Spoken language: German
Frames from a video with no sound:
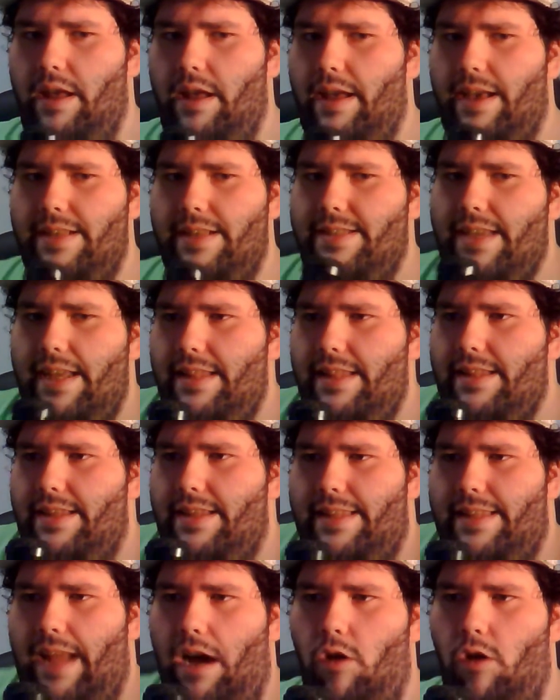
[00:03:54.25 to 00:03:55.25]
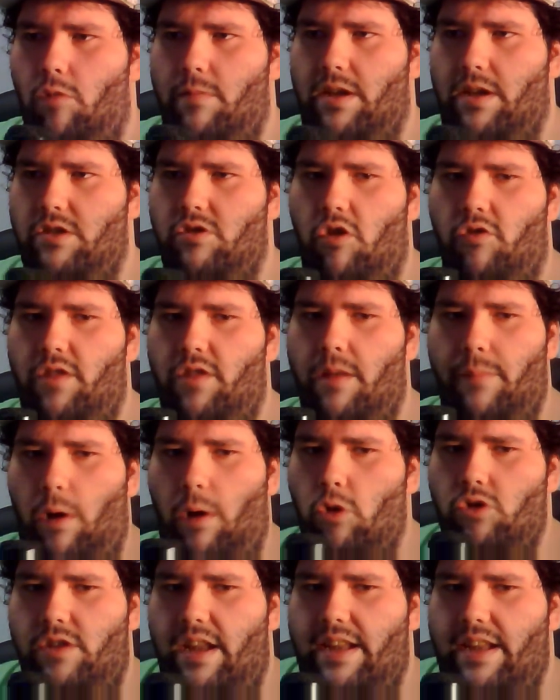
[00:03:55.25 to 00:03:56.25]
Es geht nicht darum, dass du auf der
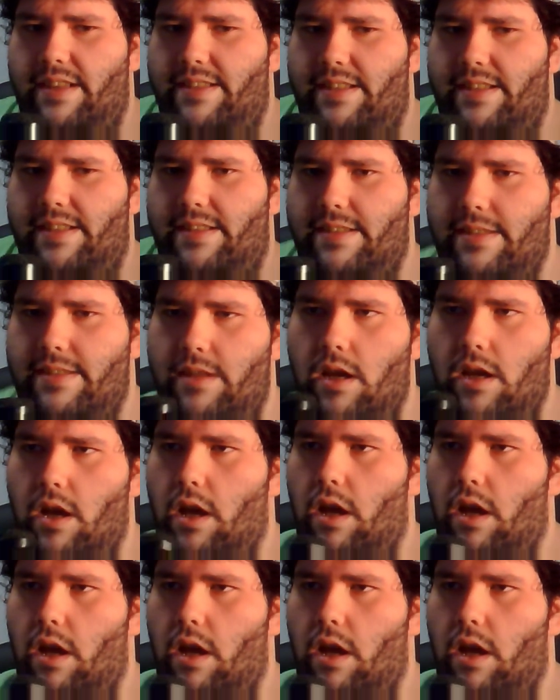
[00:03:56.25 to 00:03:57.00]
Baustelle sitzt,